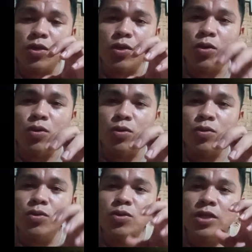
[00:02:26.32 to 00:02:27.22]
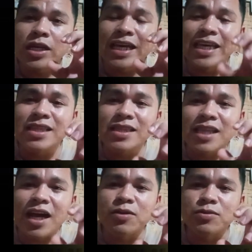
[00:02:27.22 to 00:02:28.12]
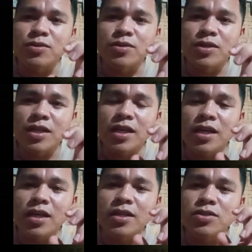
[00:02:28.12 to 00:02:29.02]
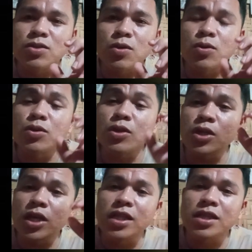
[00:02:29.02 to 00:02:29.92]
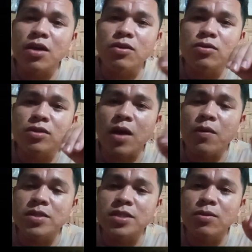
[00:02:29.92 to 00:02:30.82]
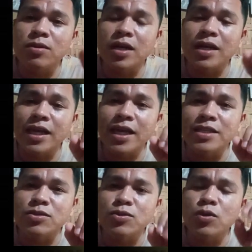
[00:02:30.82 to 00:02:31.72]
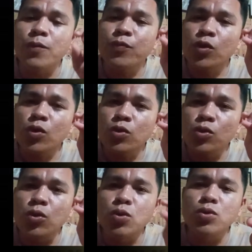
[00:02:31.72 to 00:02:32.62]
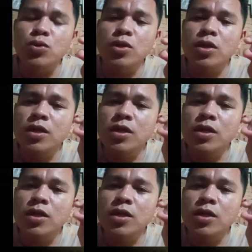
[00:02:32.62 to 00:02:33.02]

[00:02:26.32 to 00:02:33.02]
yung in-town. So, in-town yung tawag sa lugar na yan. So, doon